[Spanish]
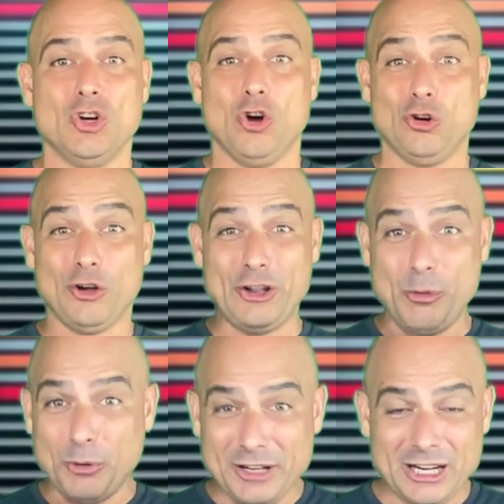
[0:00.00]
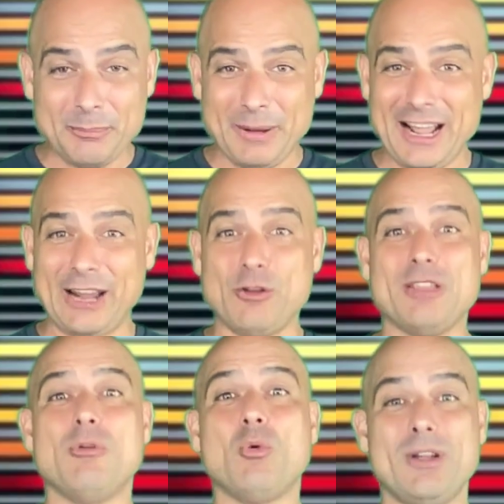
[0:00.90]
Os lo quiero poner para que nos
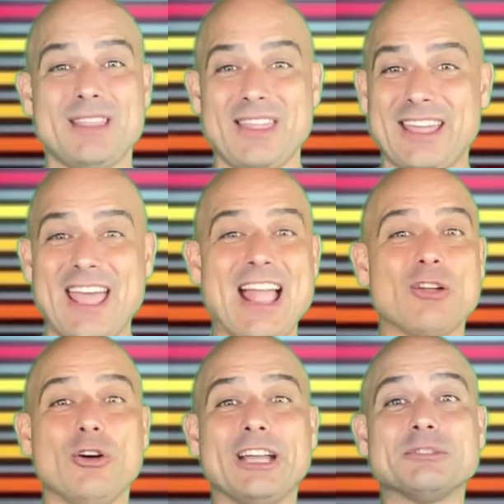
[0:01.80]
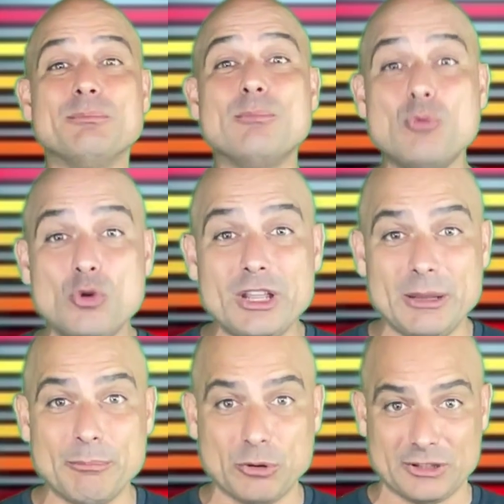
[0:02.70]
demos cuenta de que hay algo que es muy
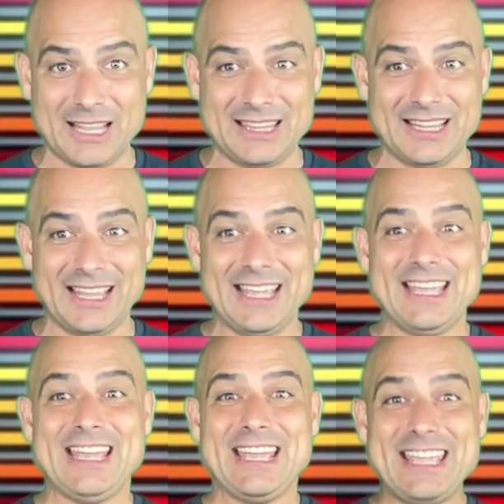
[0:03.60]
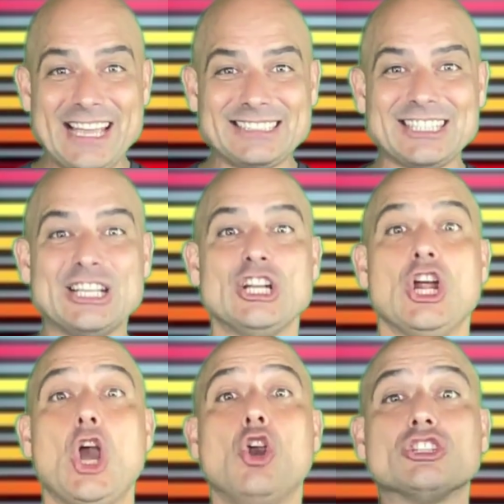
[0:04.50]
importante y es
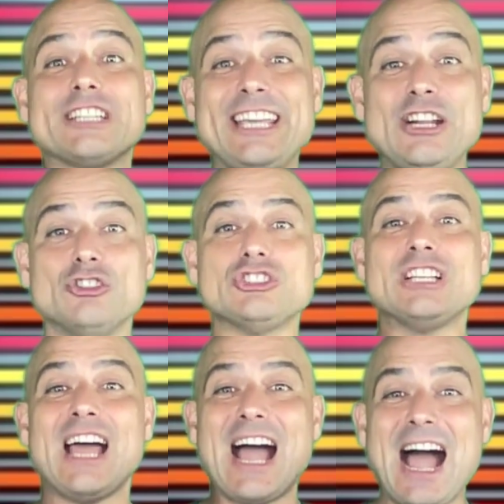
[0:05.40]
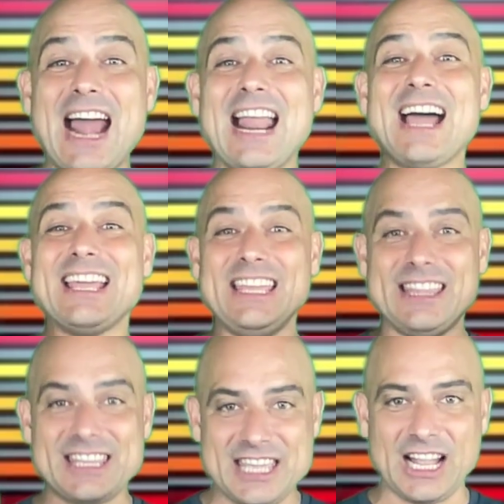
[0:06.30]
los giros a la
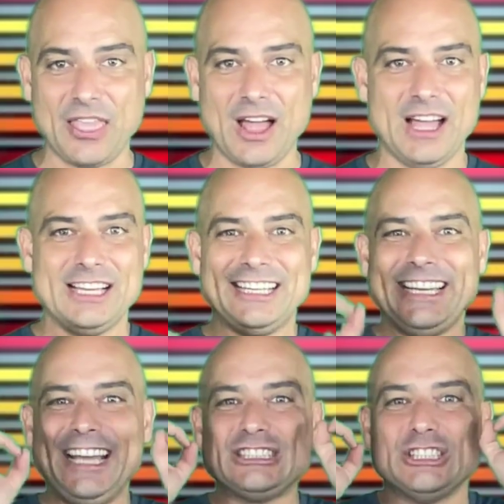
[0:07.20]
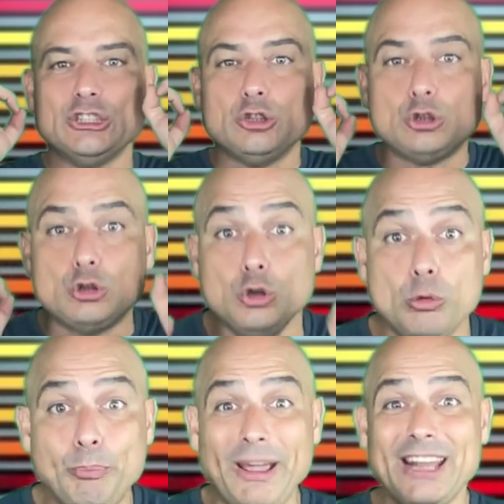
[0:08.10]
izquierda. Es
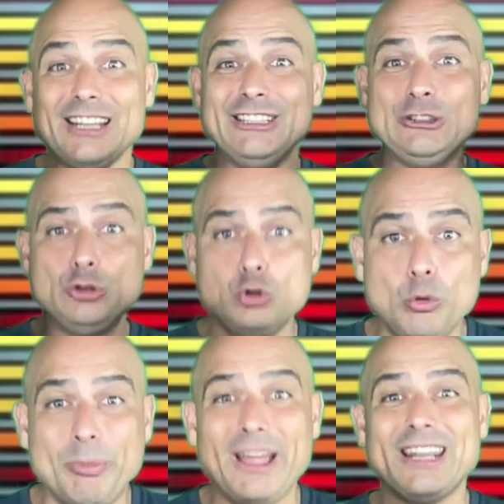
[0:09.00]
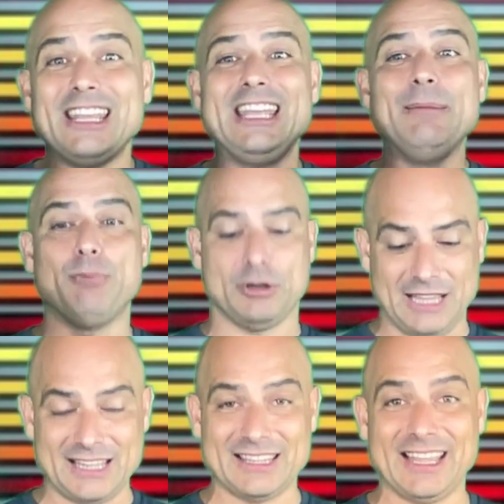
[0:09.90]
súper, súper
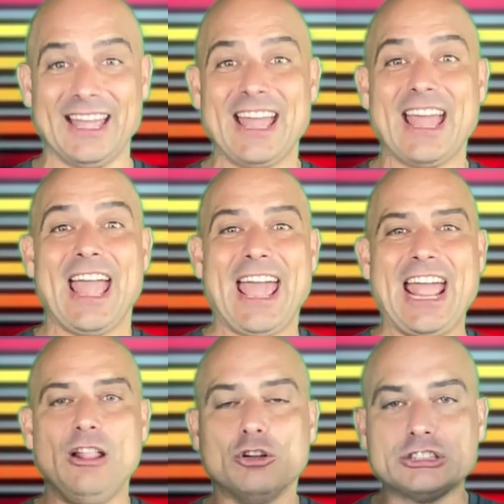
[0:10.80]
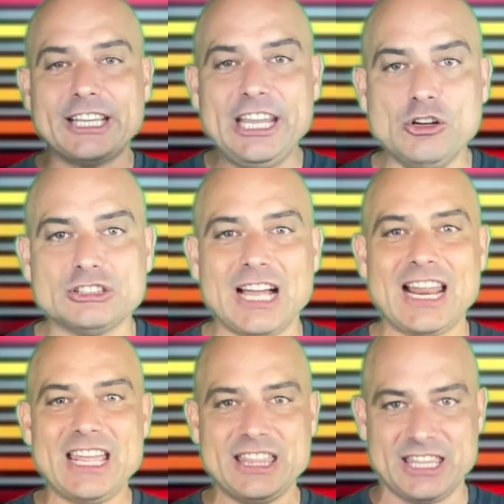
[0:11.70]
importante. En los giros a
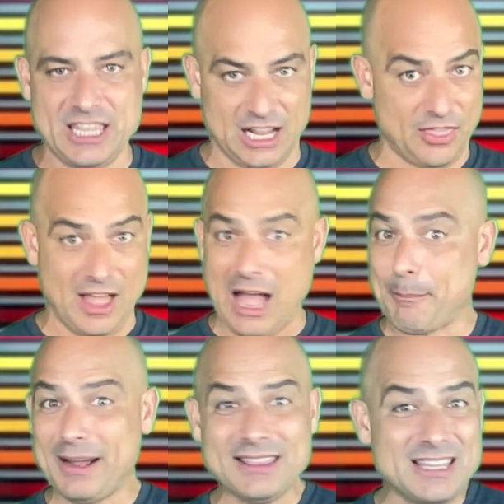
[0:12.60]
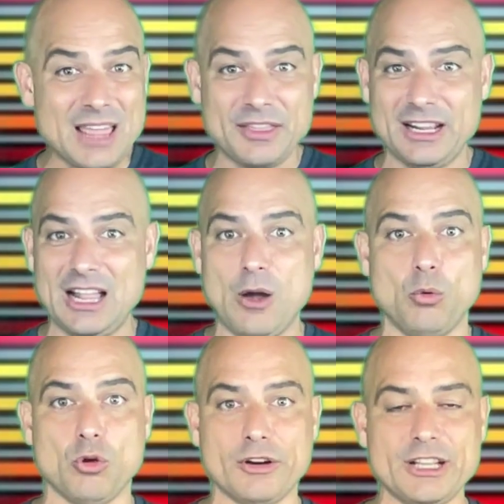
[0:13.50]
la izquierda, aparte de hacer el
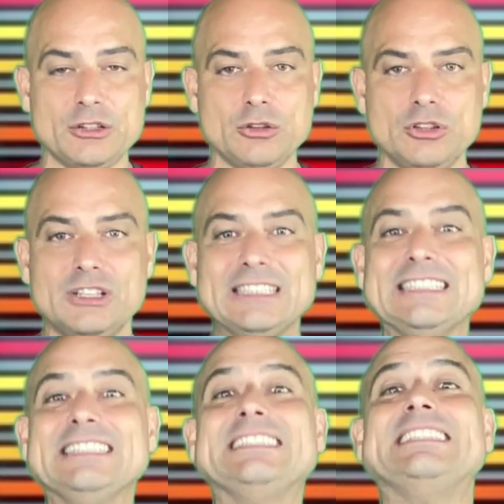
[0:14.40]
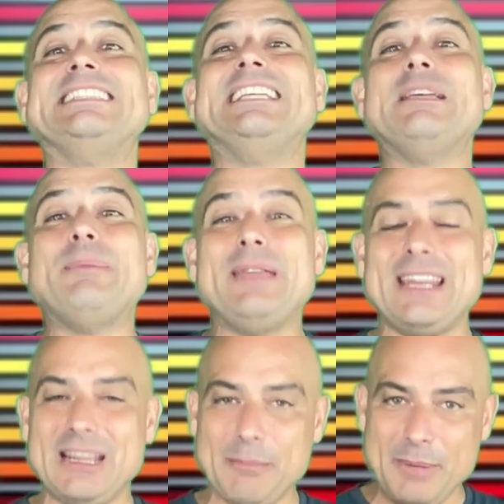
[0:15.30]
ángulo recto, si
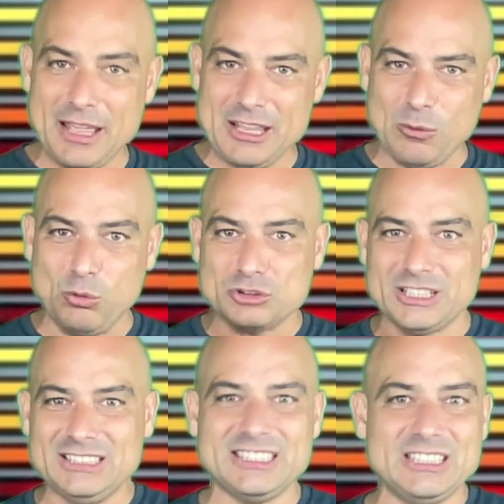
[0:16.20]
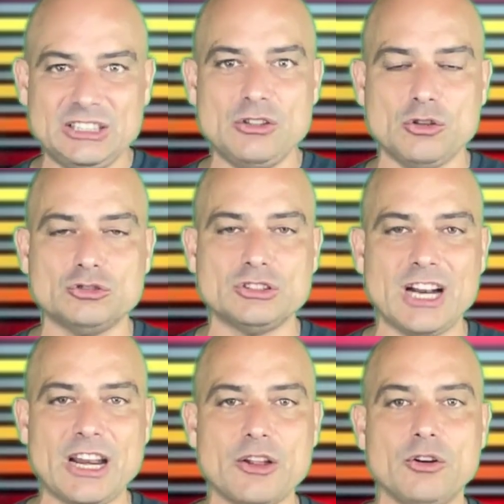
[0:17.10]
vienen vehículos en sentido
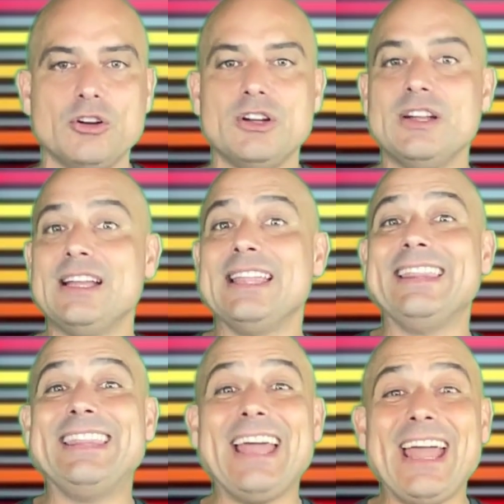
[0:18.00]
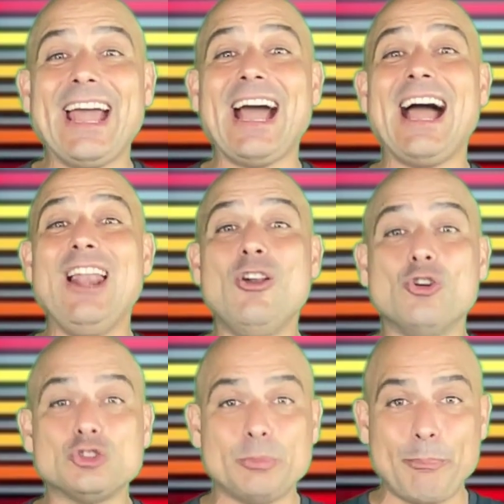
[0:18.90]
contrario,
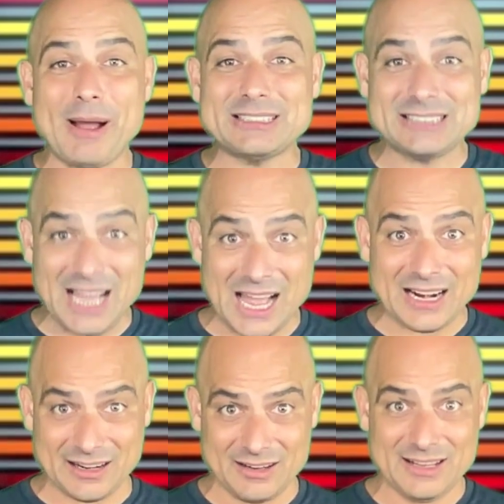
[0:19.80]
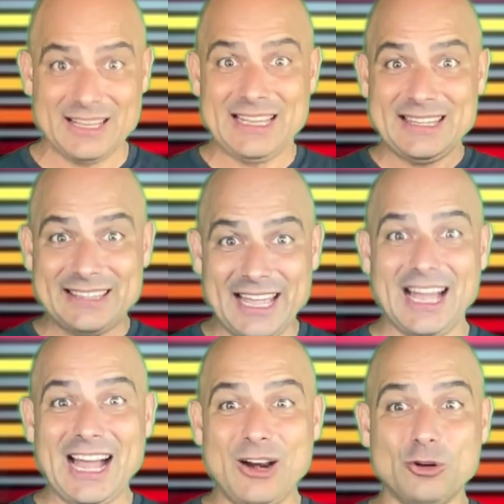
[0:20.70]
déjalos pasar.
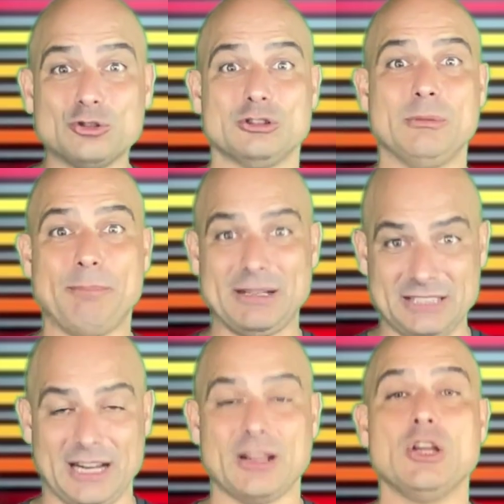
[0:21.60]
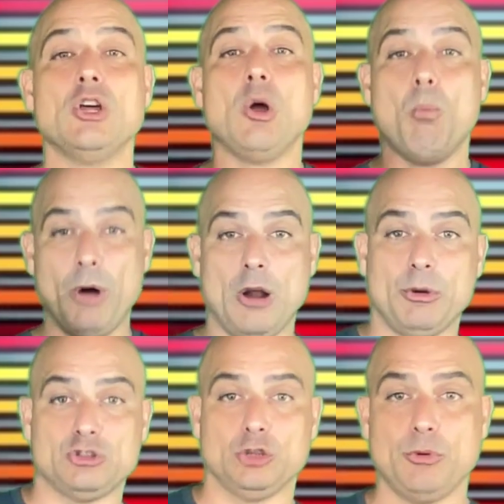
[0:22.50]
Déjalos pasar. Bueno,
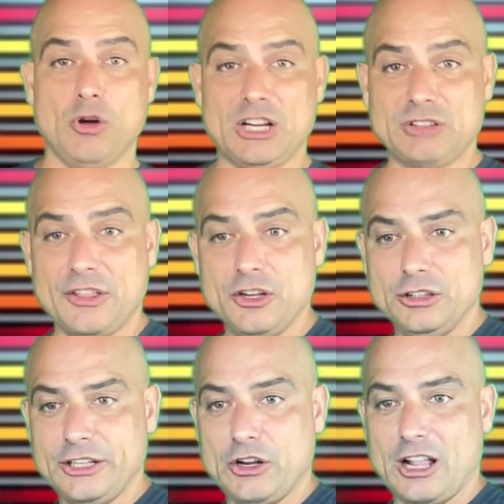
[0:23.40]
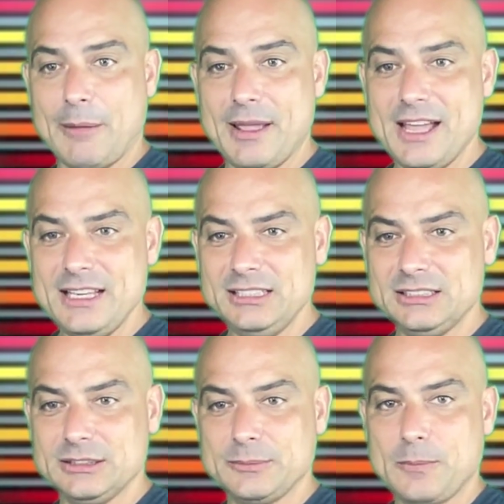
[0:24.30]
pues os pongo la situación, quiero que la
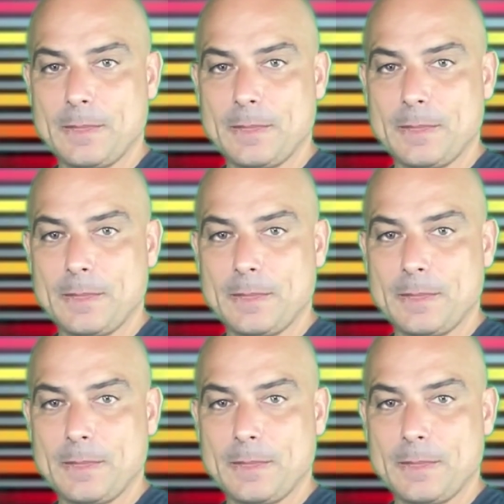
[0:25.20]
veáis.